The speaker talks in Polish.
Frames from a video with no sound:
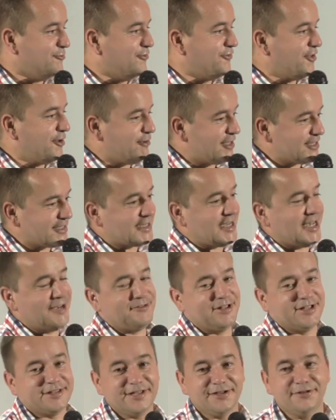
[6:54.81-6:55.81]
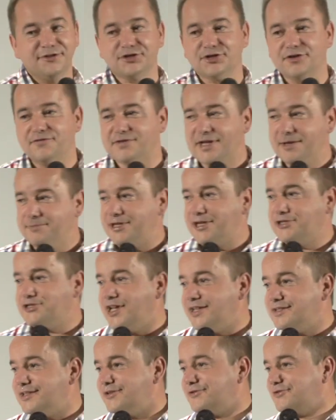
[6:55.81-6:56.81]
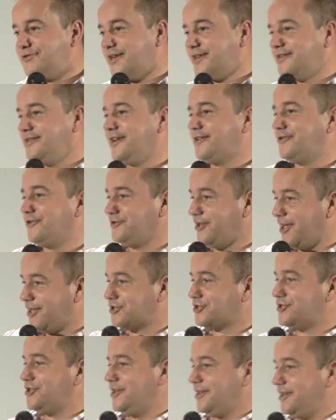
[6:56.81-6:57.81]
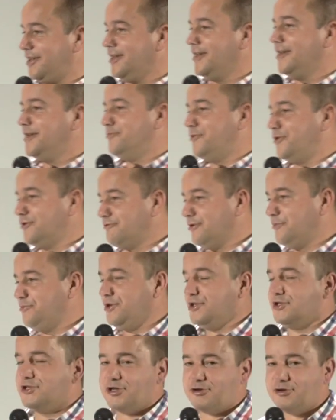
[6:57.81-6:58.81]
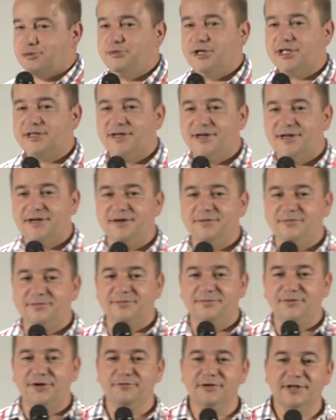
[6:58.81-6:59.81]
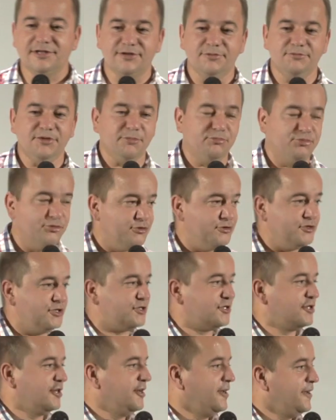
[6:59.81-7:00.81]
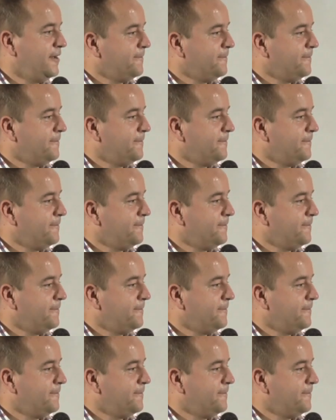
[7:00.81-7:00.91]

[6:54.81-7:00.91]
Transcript: Mówię łaskawie, dlatego że w tamtych czasach to tak niekoniecznie mogło być, że kobieta mogła sobie pójść,